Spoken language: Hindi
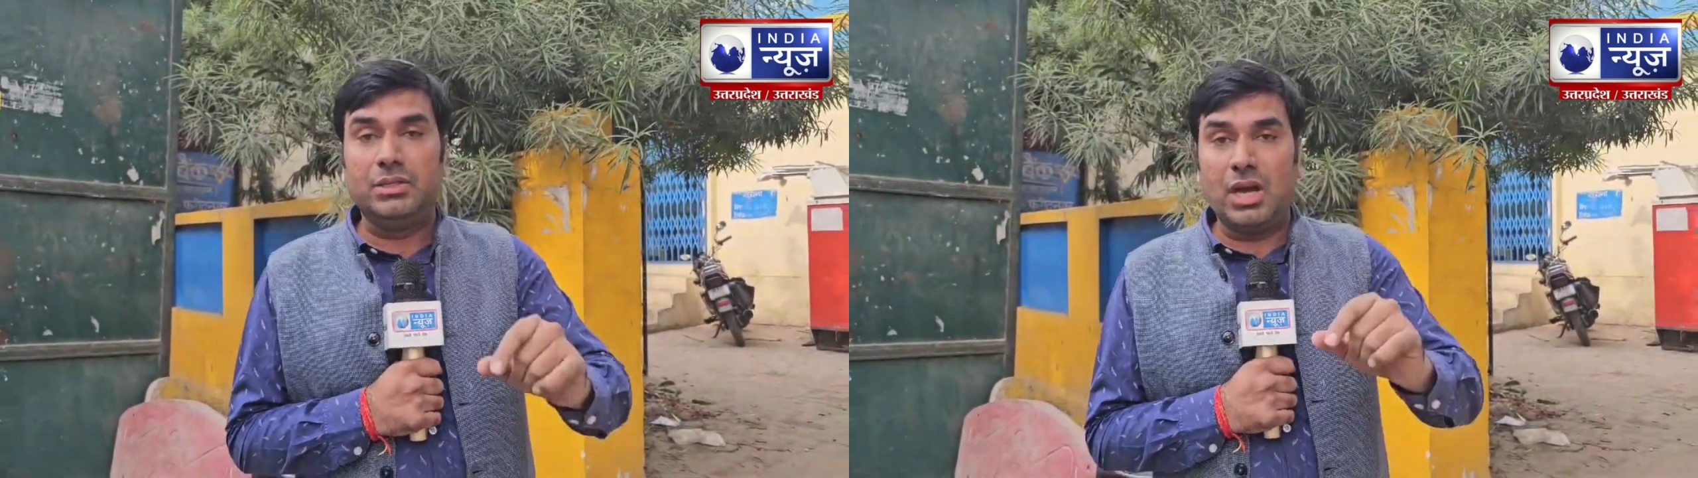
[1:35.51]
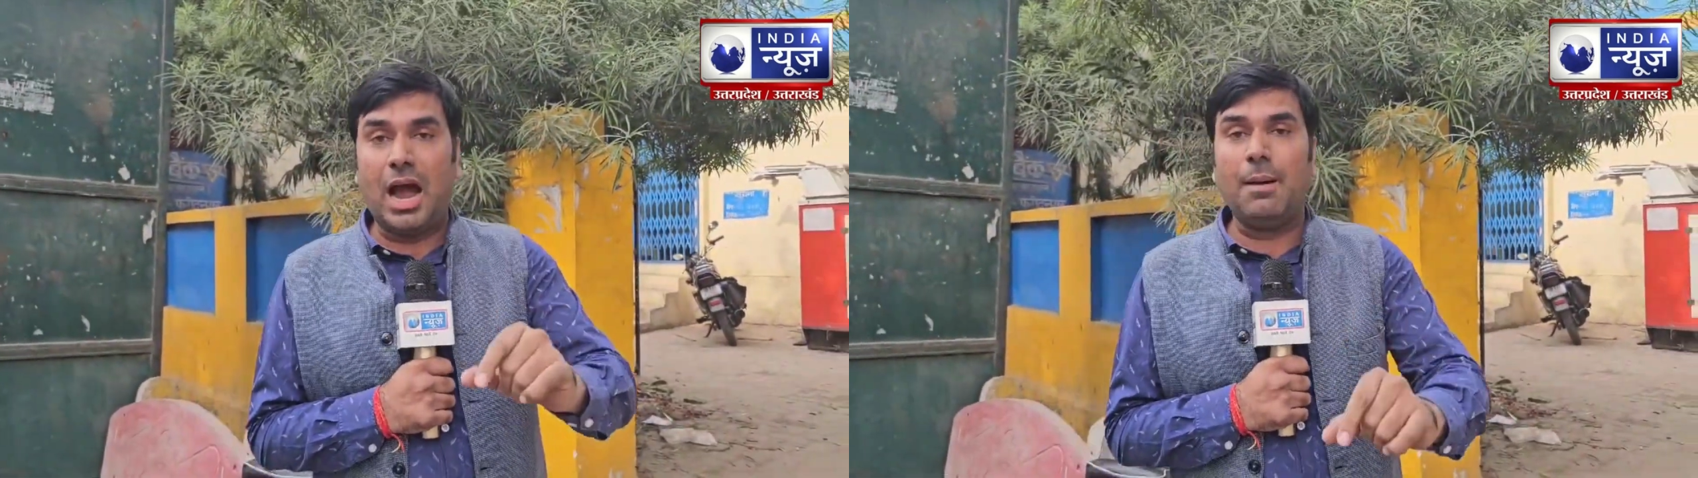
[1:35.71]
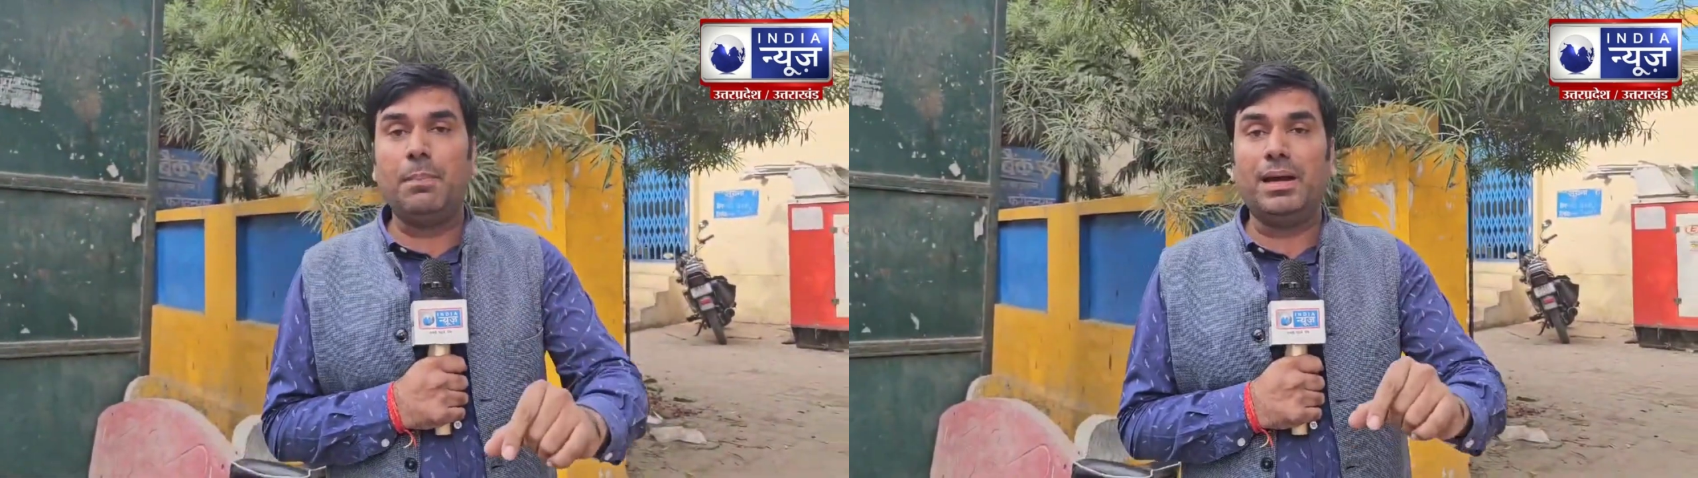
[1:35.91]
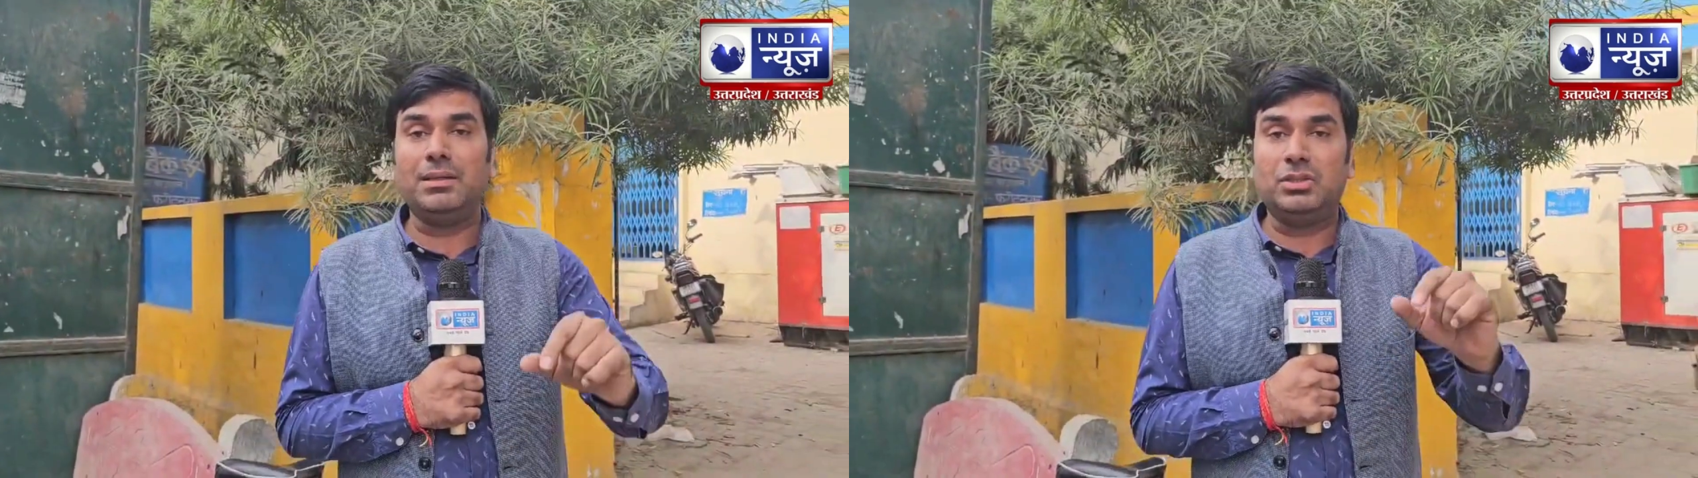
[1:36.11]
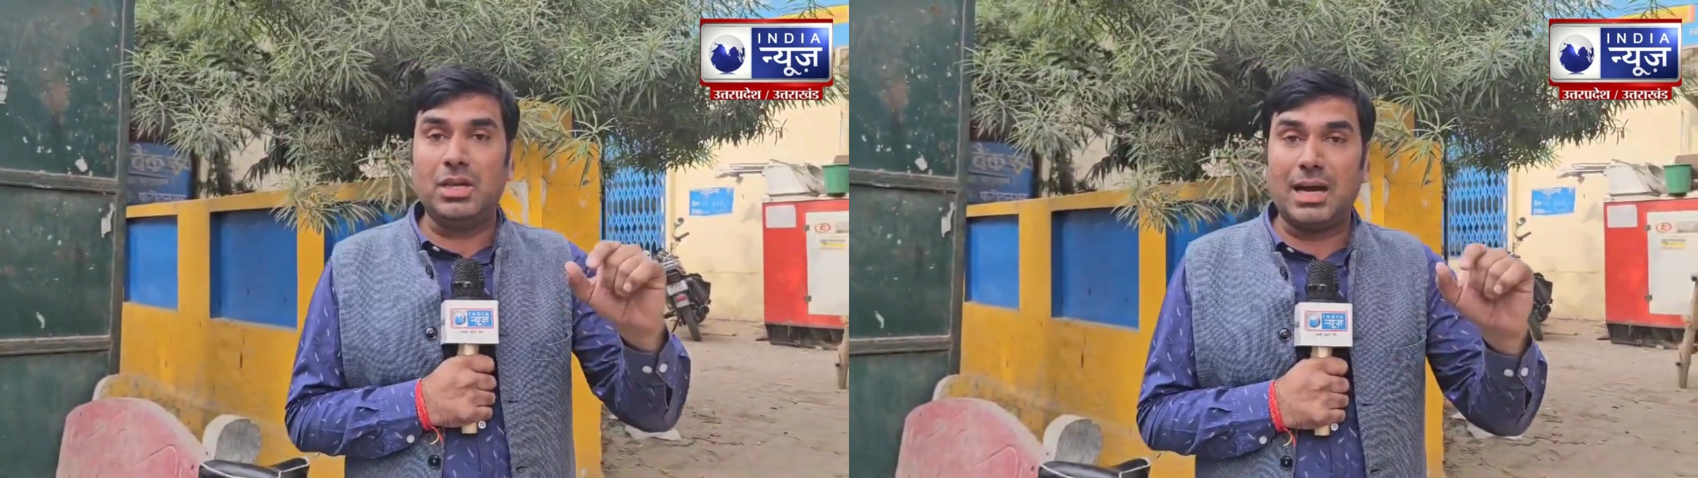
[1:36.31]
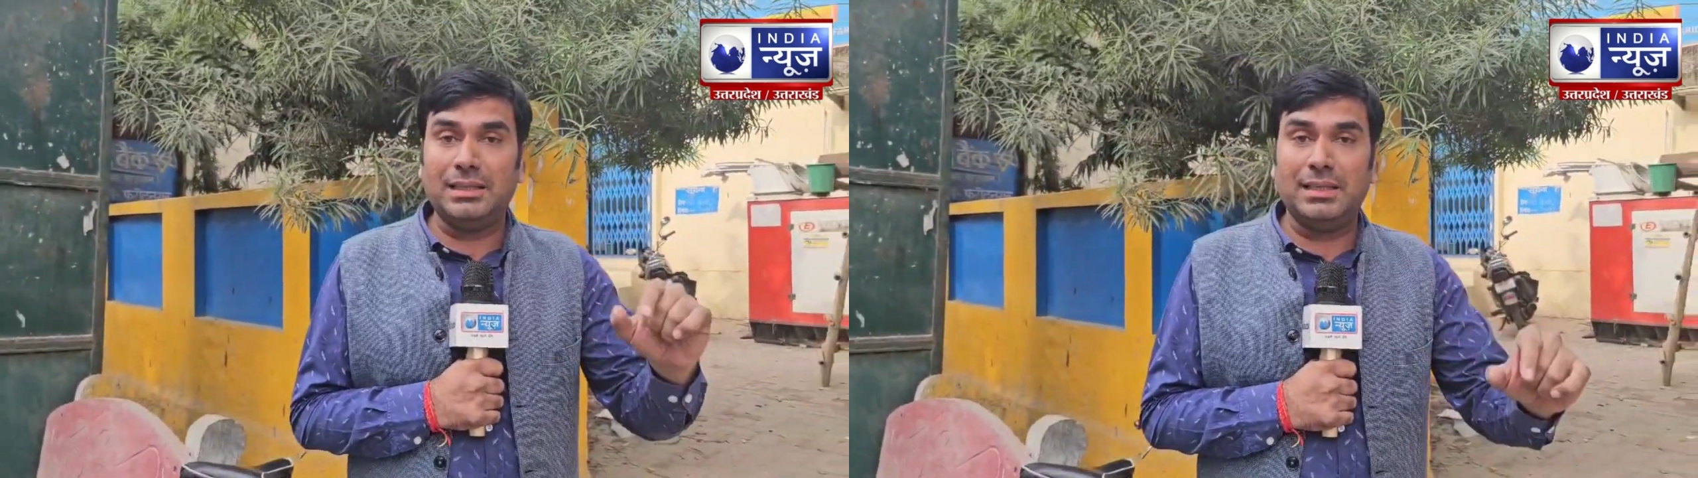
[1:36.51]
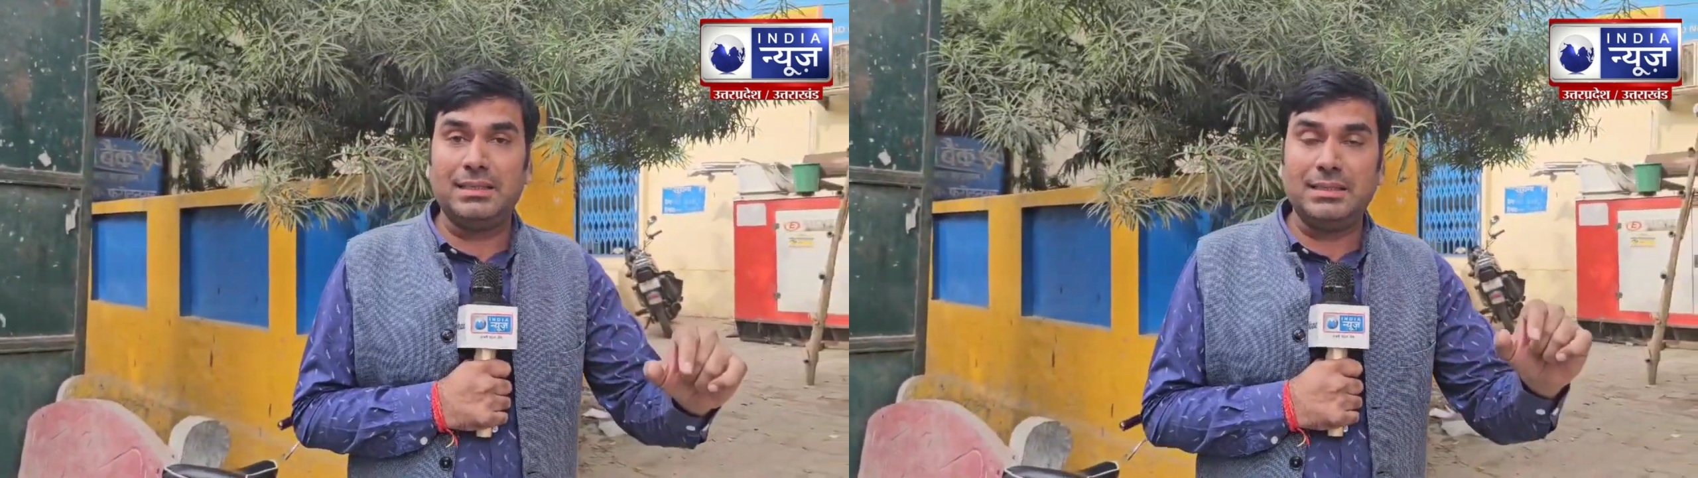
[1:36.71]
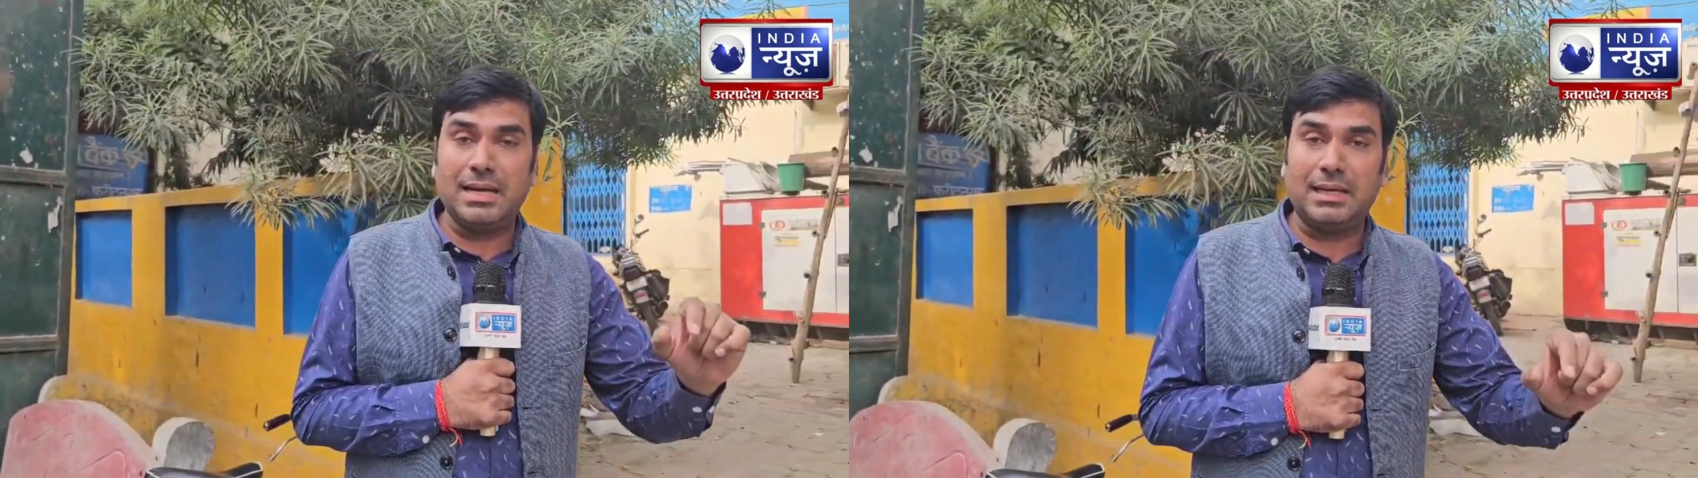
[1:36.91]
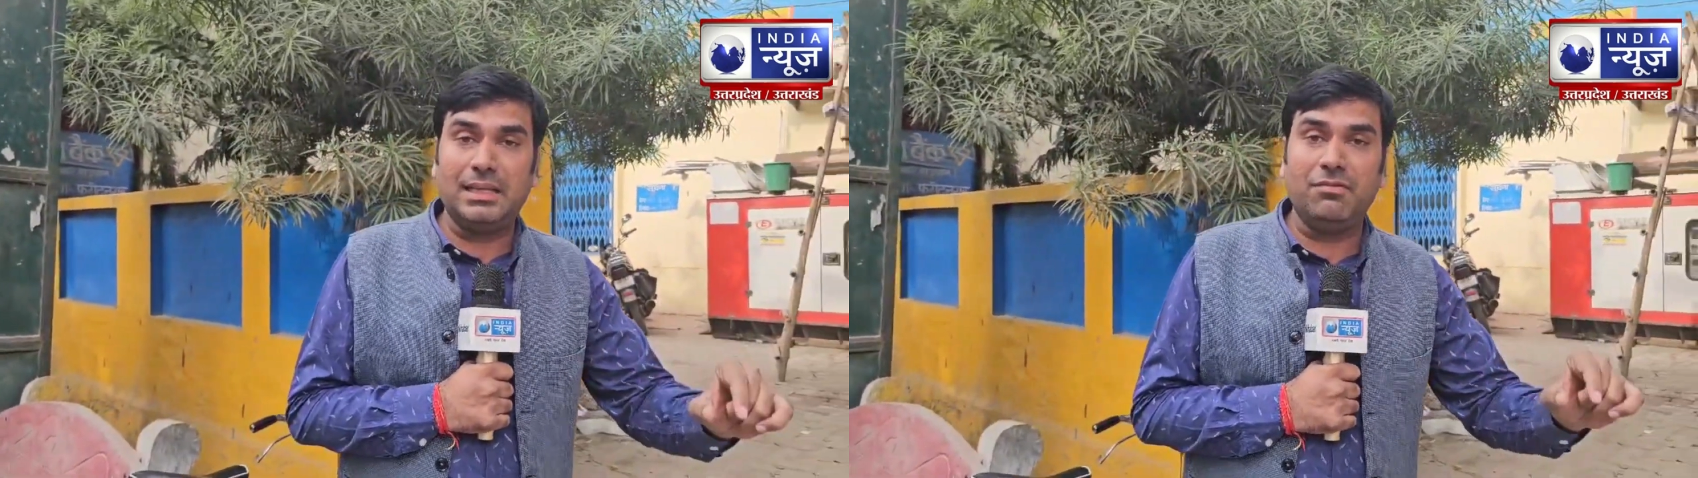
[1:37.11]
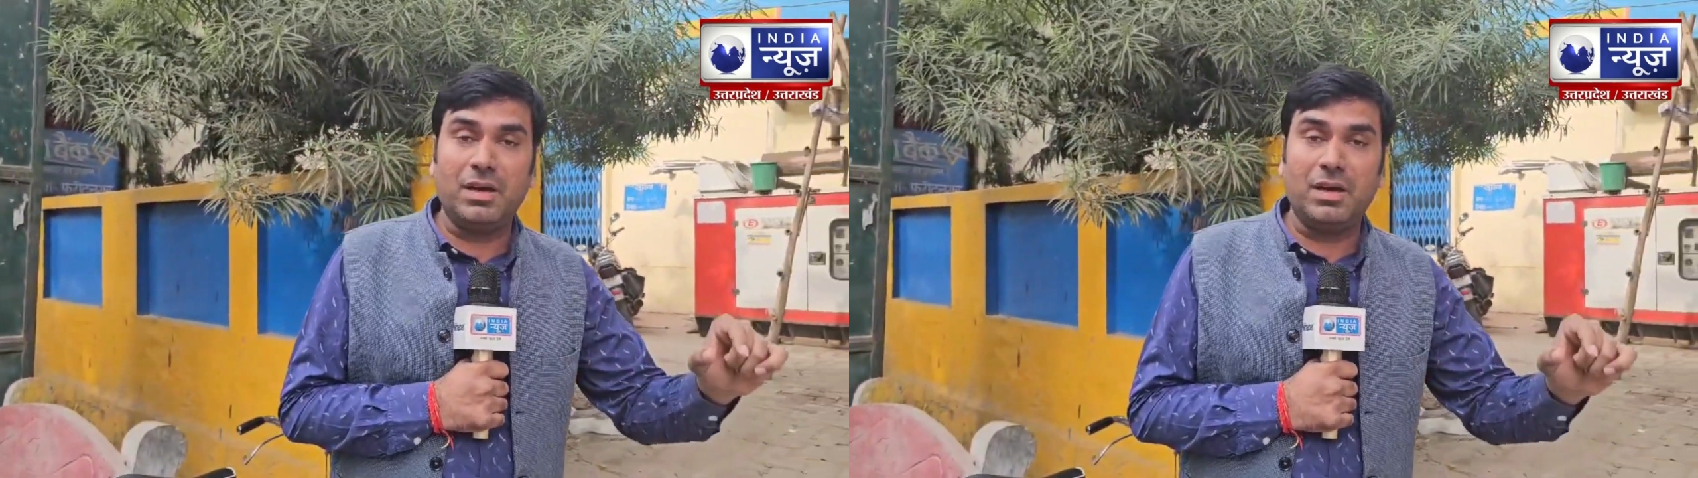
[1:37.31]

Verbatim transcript: जहां पर ज़्यादा से ज़्यादा